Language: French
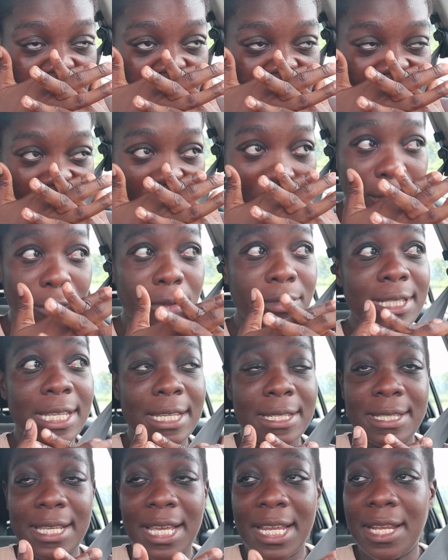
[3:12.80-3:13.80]
Finalement,
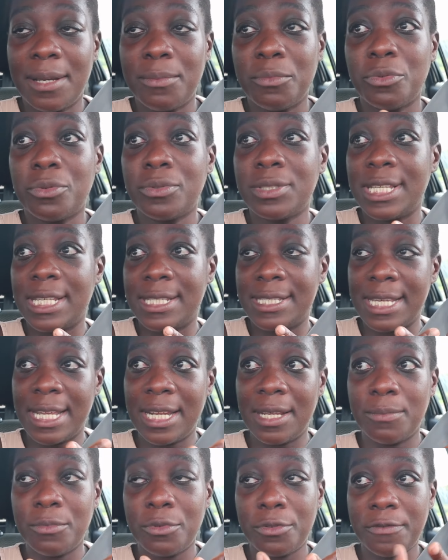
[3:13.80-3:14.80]
c'est ça l'amour, c'est ça
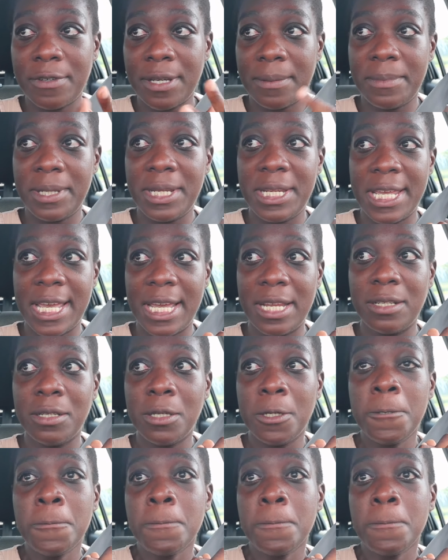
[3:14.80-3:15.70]
l'amour familial.